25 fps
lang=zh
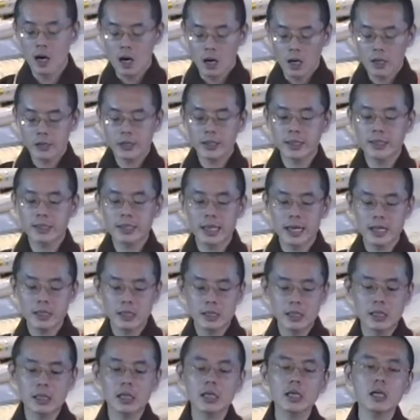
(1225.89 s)
而是讲
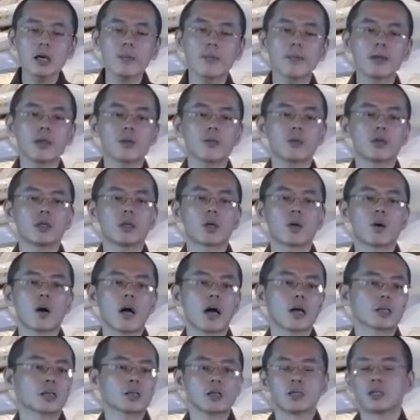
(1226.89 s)
7个譬喻的
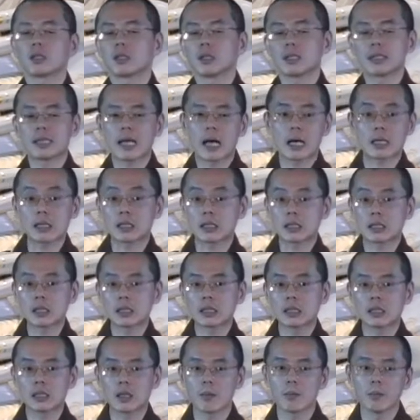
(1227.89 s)
话，只是讲
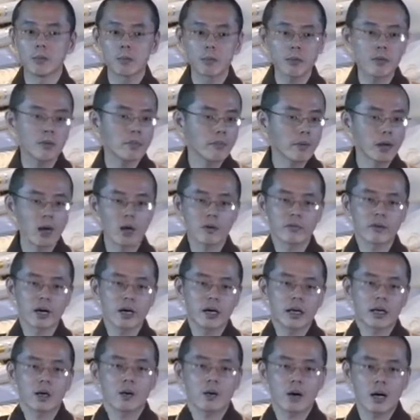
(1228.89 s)
整部《妙法
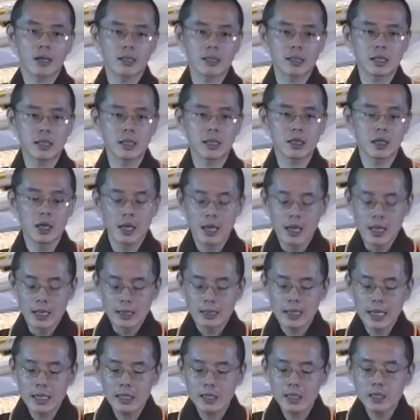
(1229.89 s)
莲华经》，
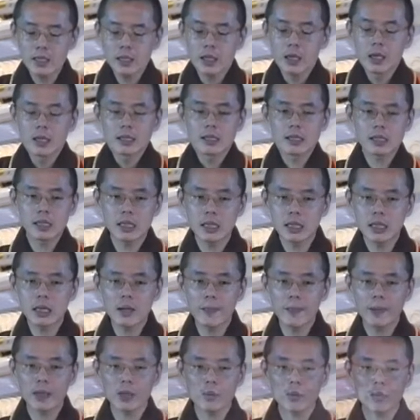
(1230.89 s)
但是7
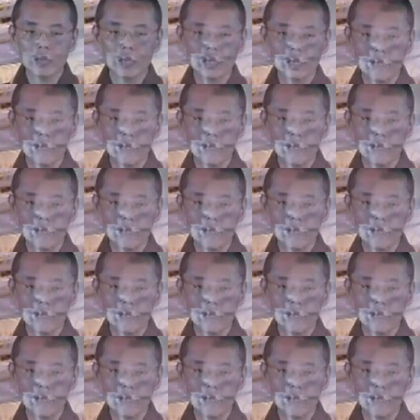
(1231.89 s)
个譬喻